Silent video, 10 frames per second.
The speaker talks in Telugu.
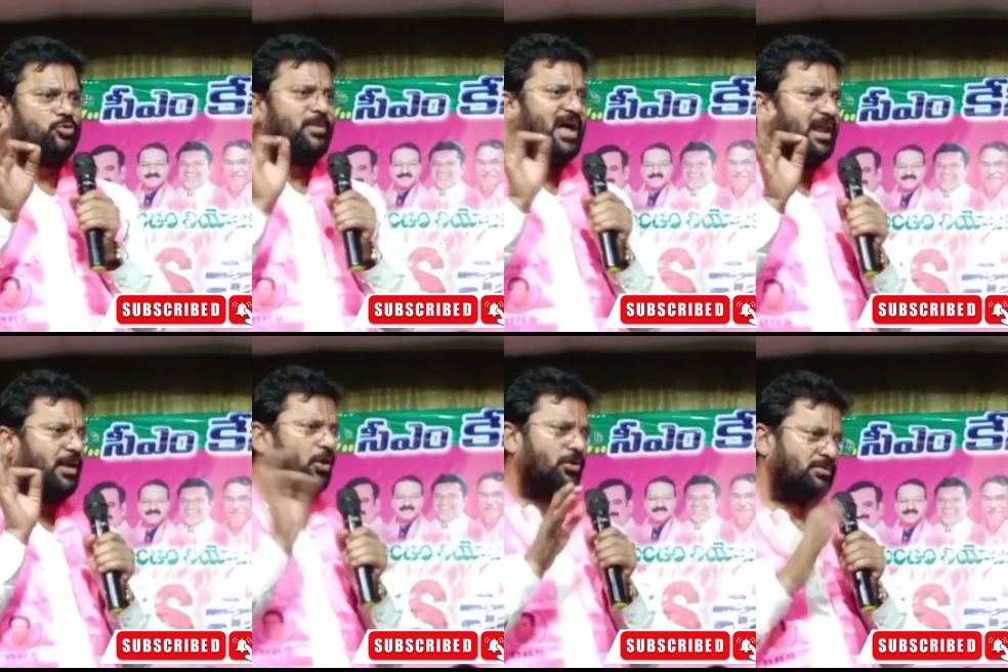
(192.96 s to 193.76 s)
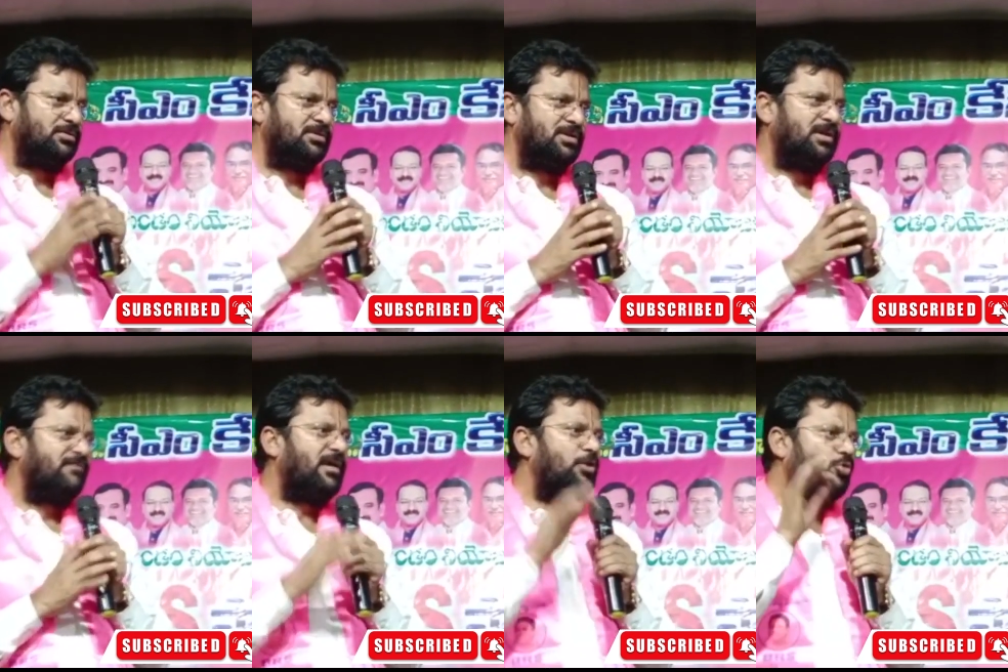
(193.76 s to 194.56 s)
కుటుంబాలలో
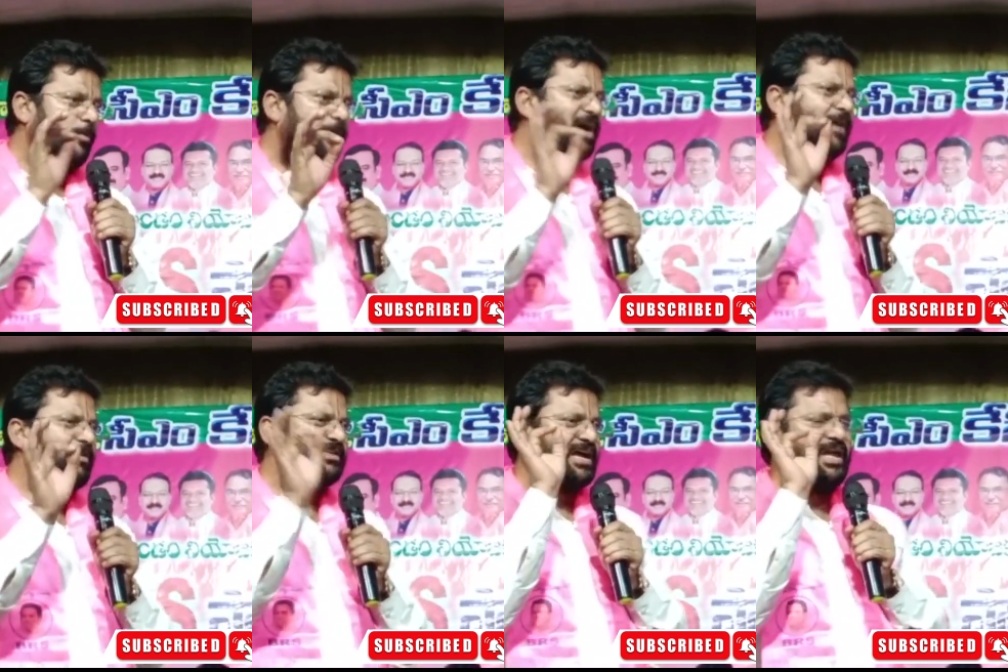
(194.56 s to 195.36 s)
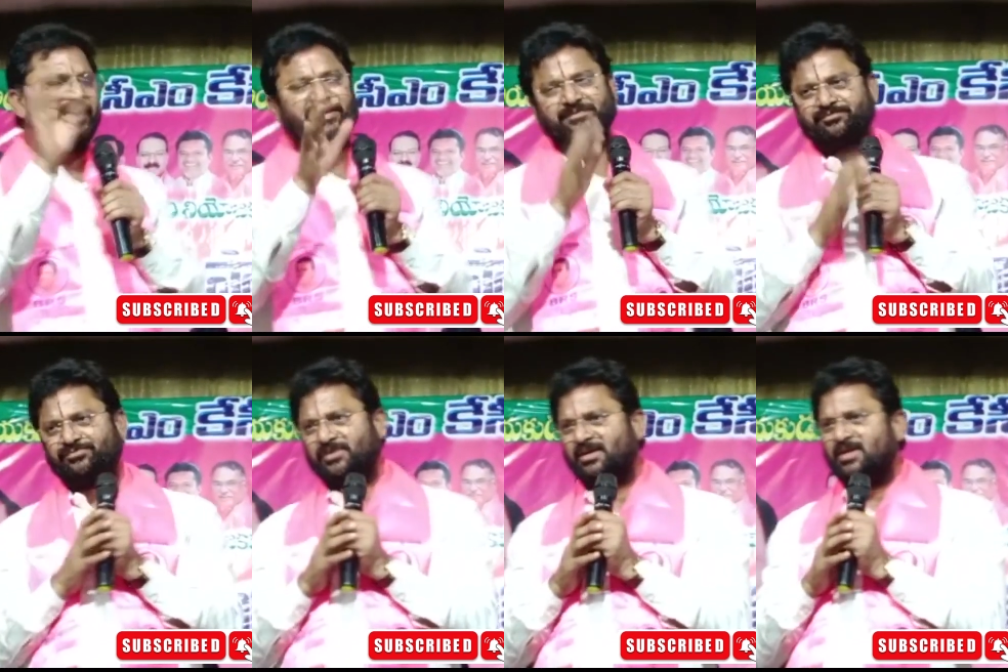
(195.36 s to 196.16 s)
వాళ్ళు గొప్పగా బతకాలి
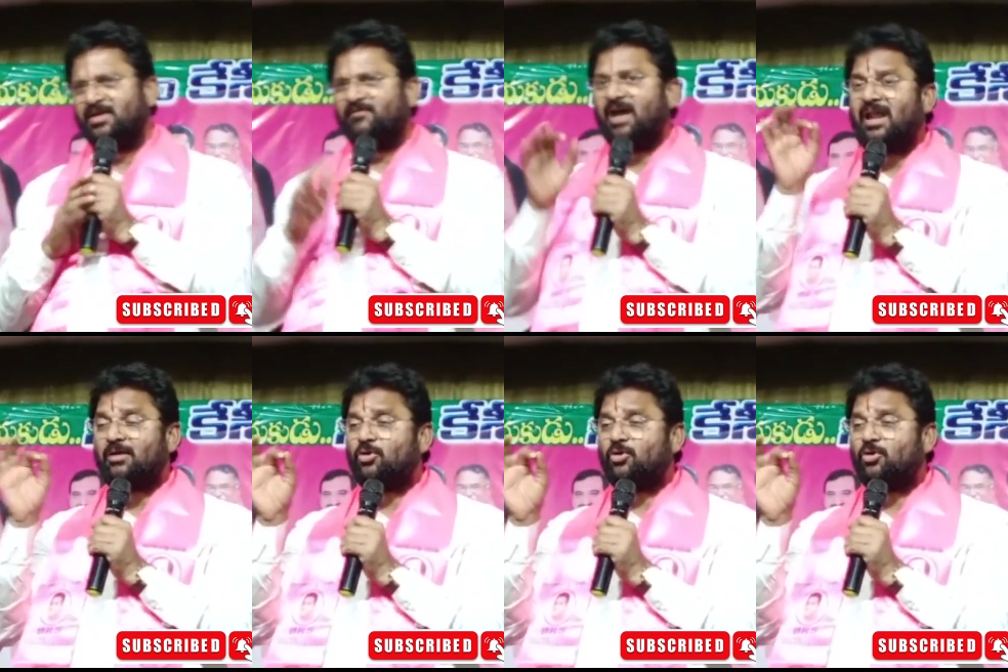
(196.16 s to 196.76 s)
వాళ్ళ